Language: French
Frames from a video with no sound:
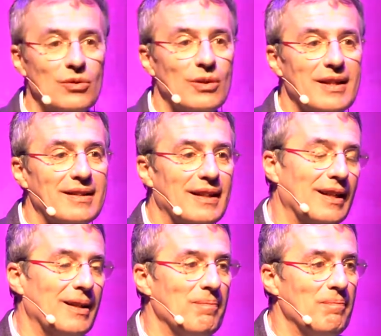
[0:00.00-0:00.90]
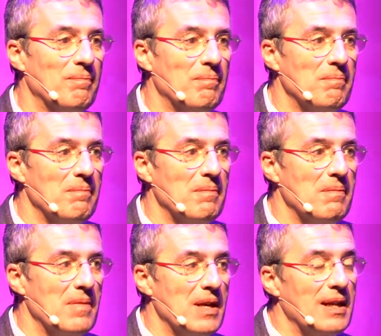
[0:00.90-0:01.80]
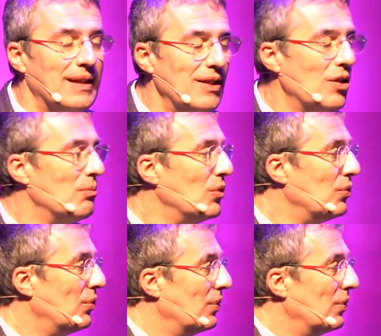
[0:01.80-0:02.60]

de l'intégrer. Qui sommes-nous